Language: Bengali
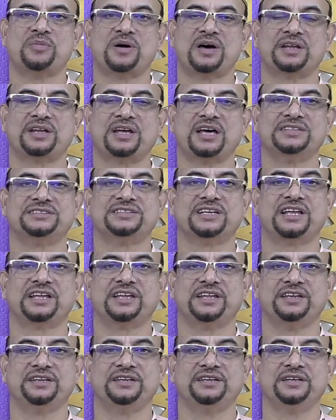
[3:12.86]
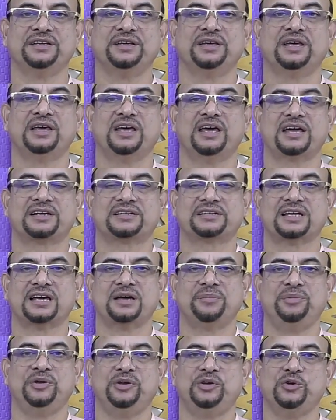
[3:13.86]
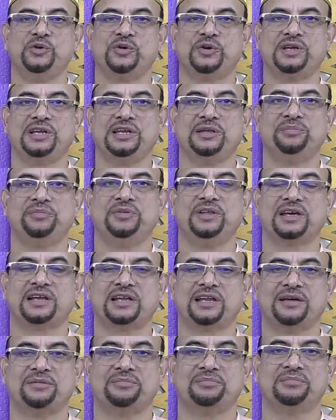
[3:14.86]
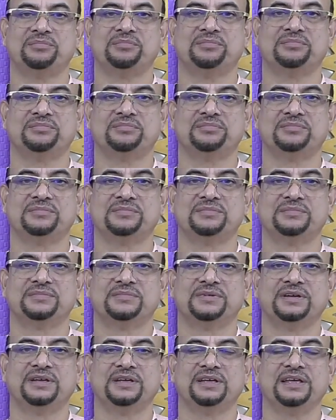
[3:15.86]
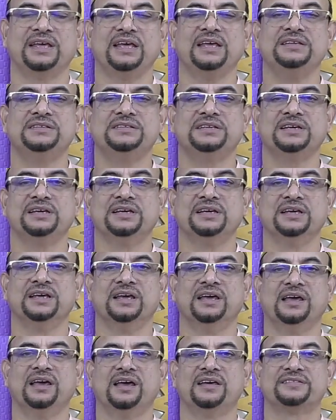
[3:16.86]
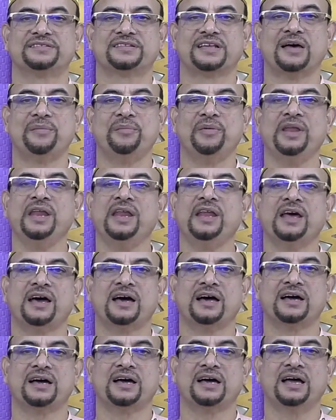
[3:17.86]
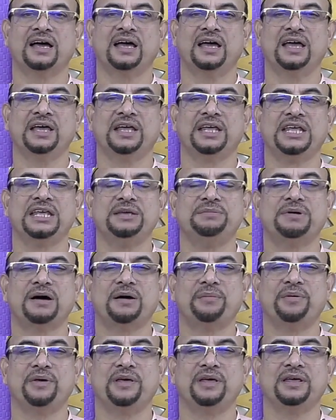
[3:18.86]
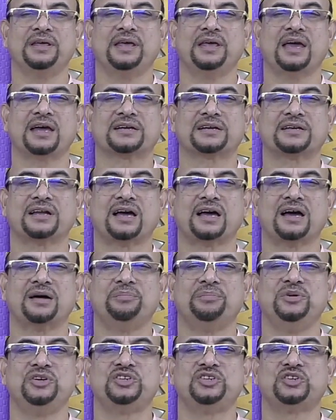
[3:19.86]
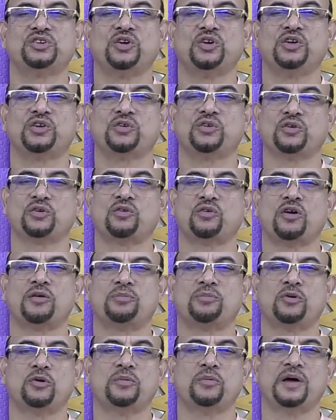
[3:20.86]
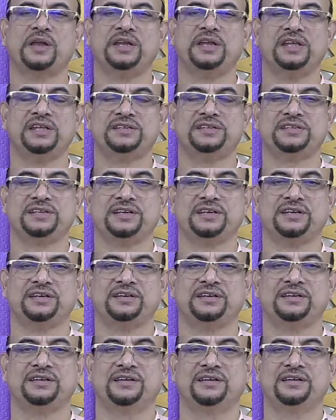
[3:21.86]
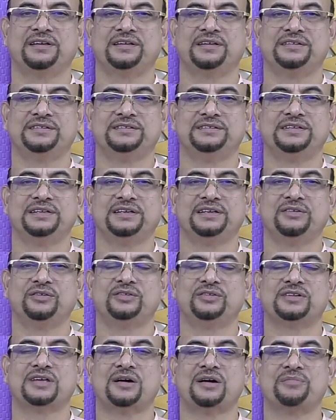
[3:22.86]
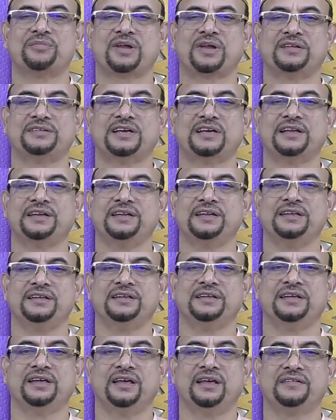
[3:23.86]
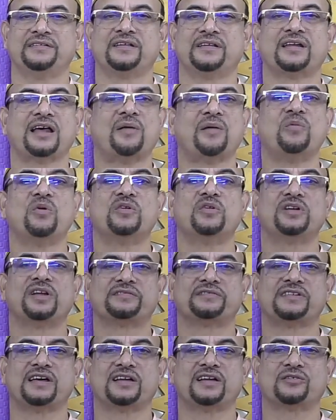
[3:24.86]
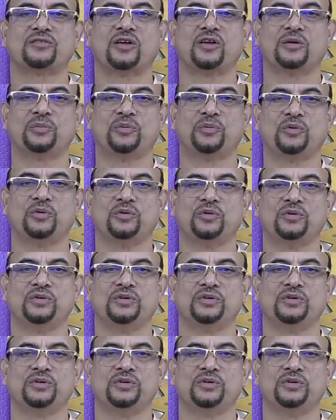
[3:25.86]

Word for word: রহমান আজহারের একটা ভিডিও ক্লিপ দেখলাম এই যে সামেরিরা কিভাবে একটা বিস্ময়কর গল্প বানিয়েছে যে ওই যে আমরা জানি যে রাবণরা তার গল্প